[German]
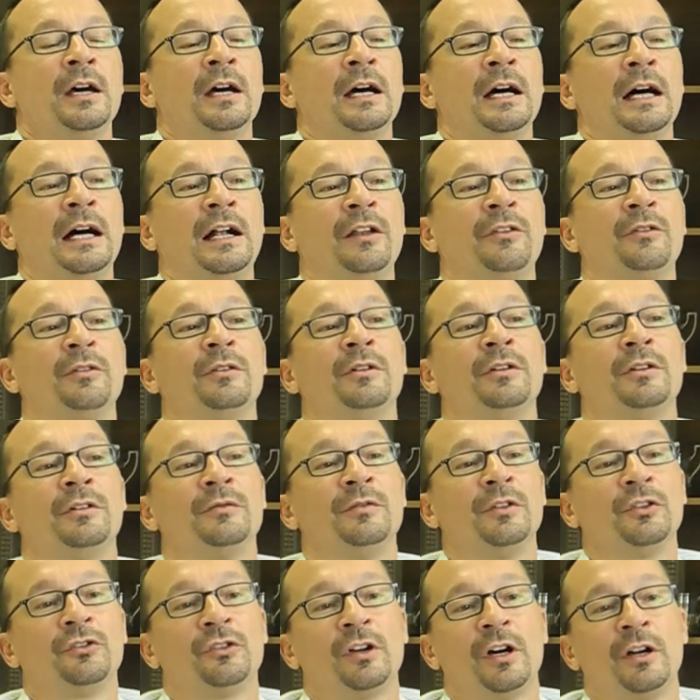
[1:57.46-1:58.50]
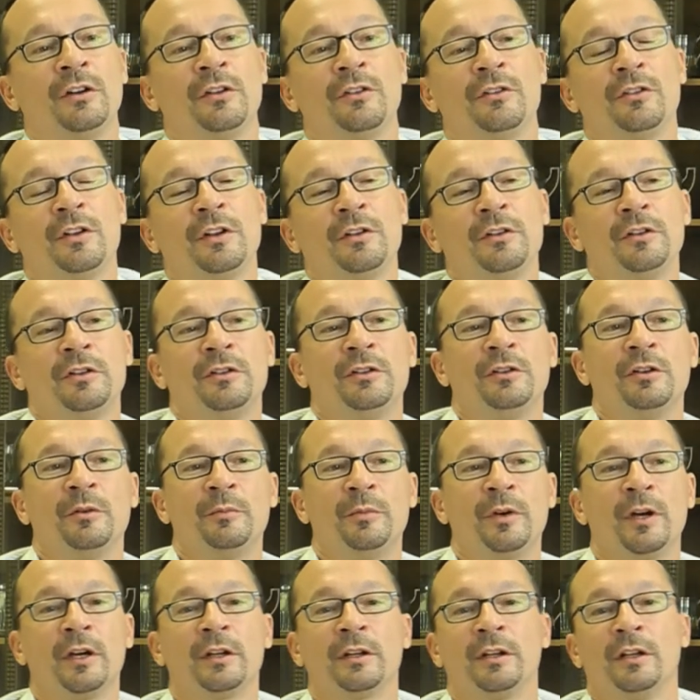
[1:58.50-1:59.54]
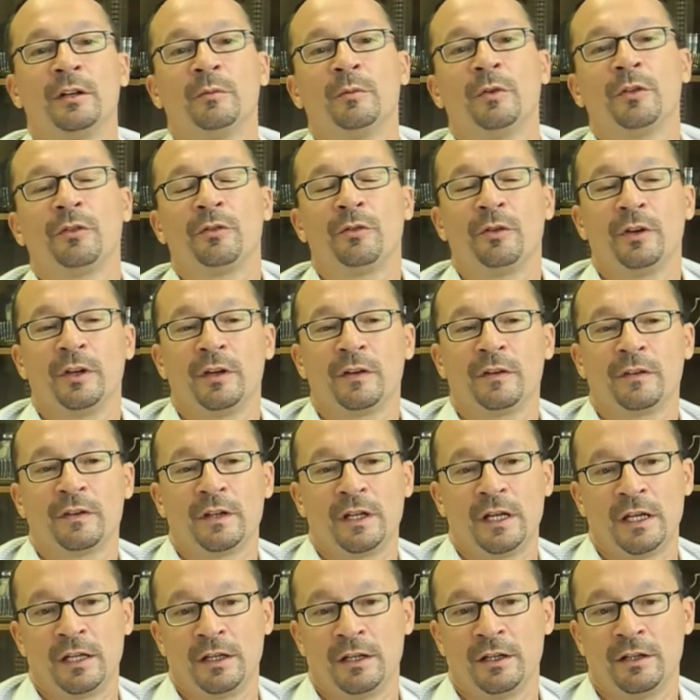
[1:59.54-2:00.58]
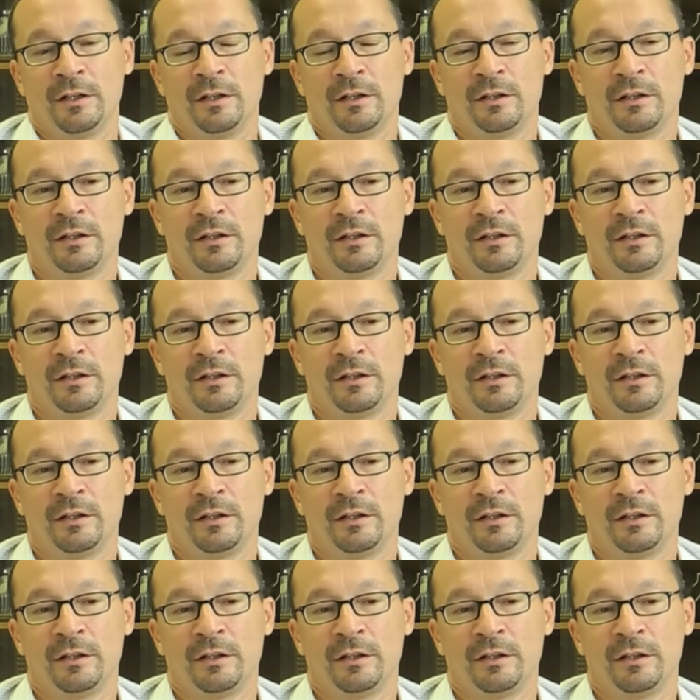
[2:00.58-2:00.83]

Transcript: Also wir schauen uns natürlich die Objekte immer zuerst an.